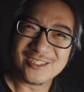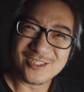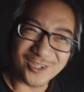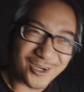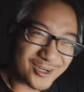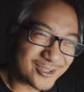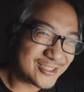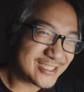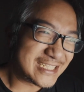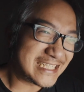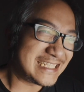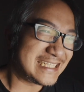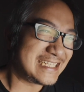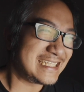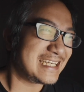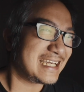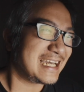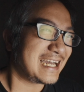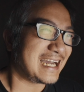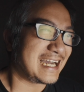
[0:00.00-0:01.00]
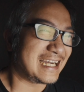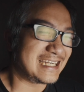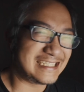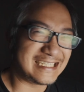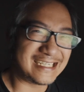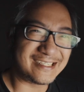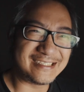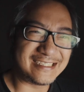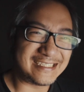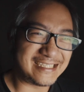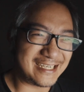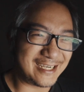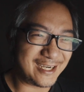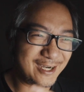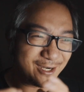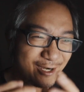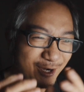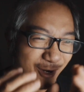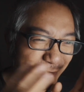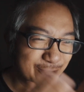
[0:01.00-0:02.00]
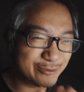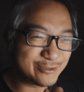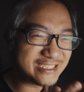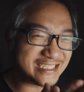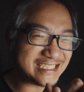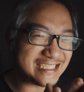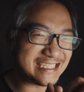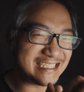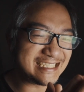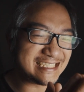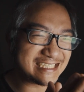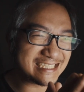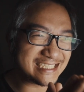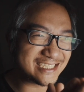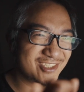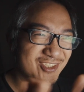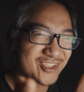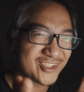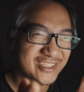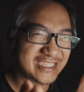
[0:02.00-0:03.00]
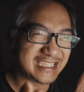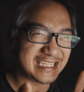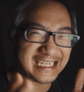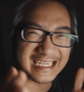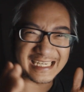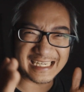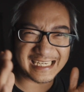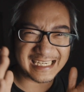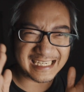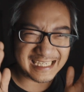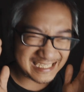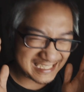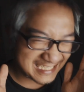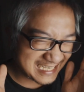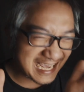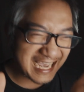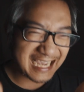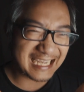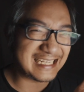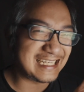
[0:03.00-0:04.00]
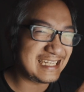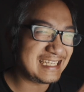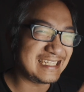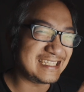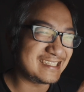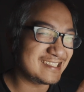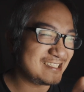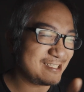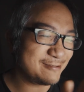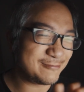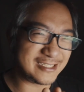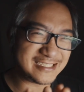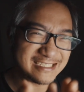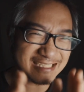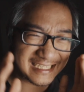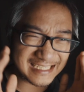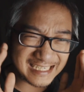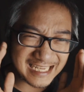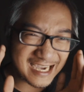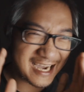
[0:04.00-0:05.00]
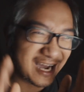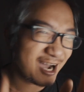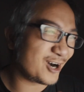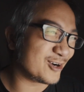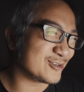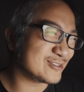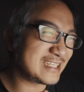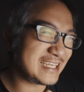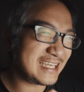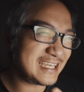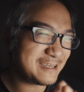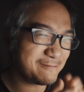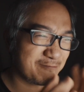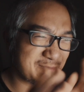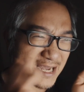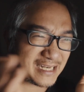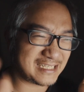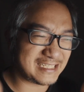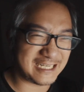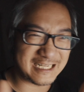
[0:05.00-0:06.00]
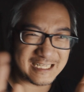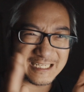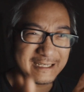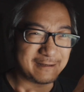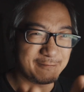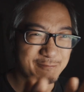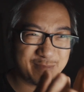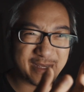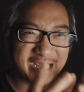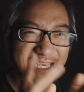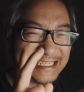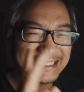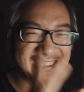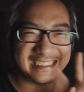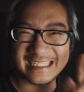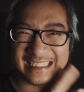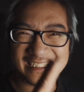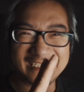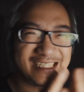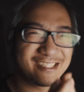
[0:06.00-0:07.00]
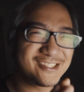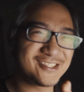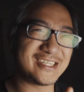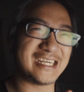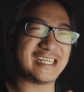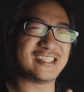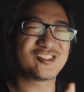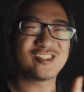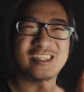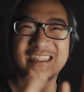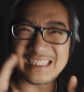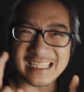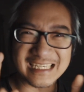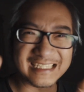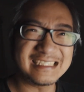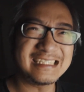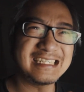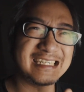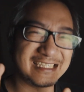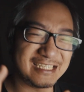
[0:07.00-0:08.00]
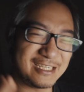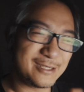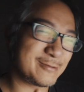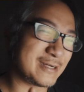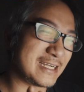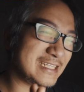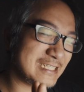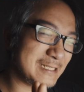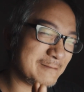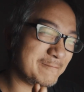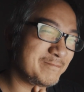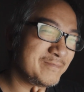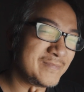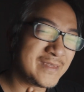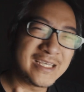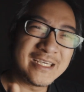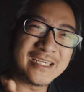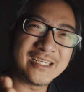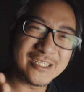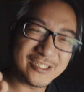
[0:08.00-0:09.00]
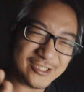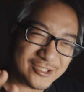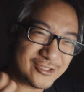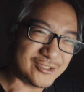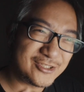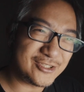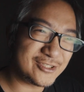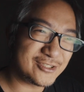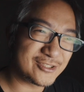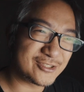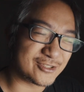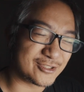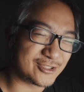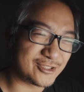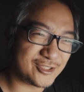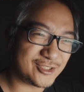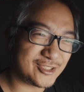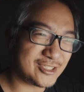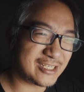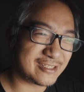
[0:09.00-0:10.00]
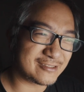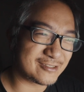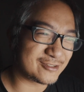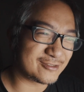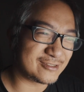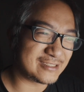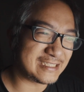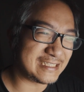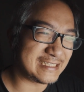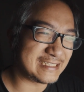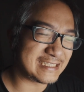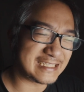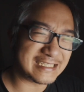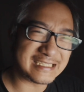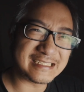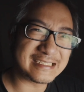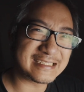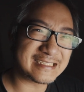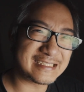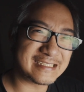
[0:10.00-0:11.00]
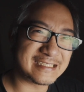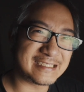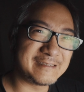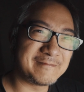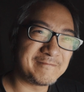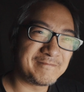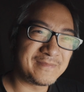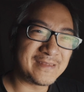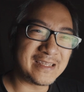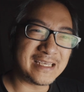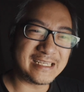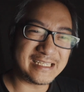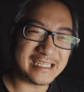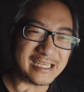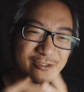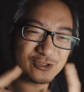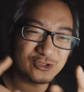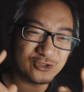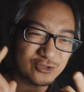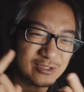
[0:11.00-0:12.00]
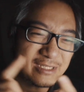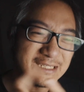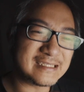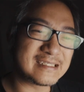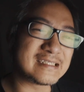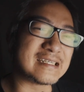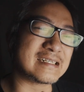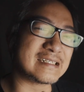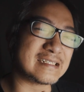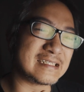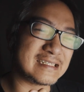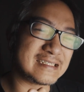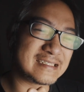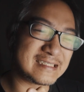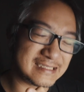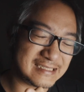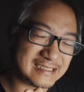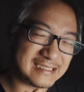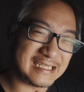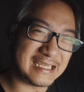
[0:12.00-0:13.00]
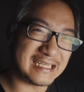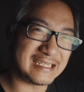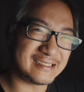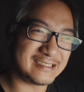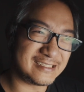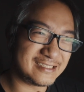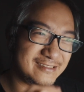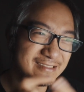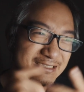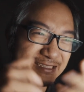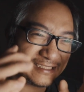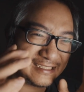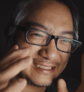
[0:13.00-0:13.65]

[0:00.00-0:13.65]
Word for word: 东西，还要一些后期制作的耐力，就基本上你要熬夜把你的影片剪接出来，所以等等，你会发现 YouTube 所需要的东西真的是要最省的时间就。